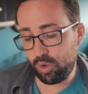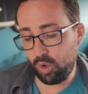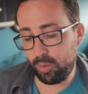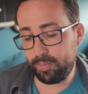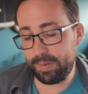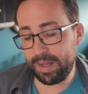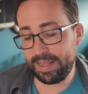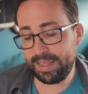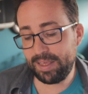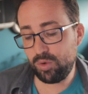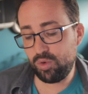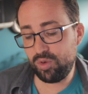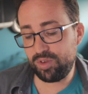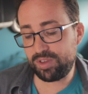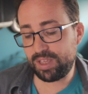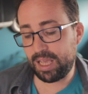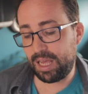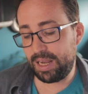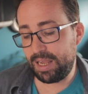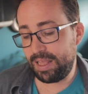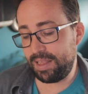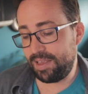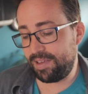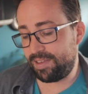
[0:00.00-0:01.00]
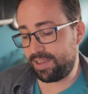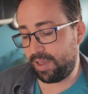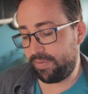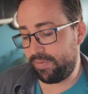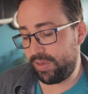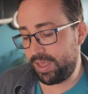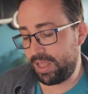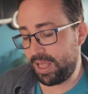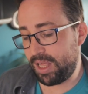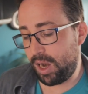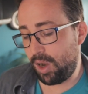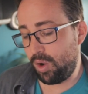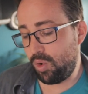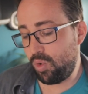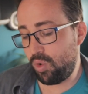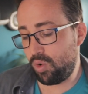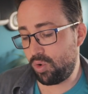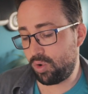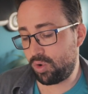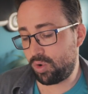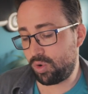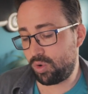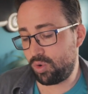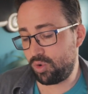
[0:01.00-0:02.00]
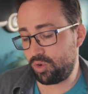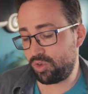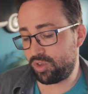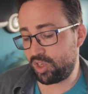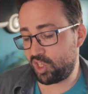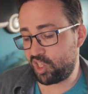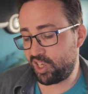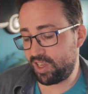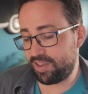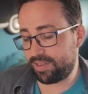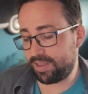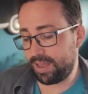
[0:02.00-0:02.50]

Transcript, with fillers: compagnie australienne et sa filiale Low Cost Jet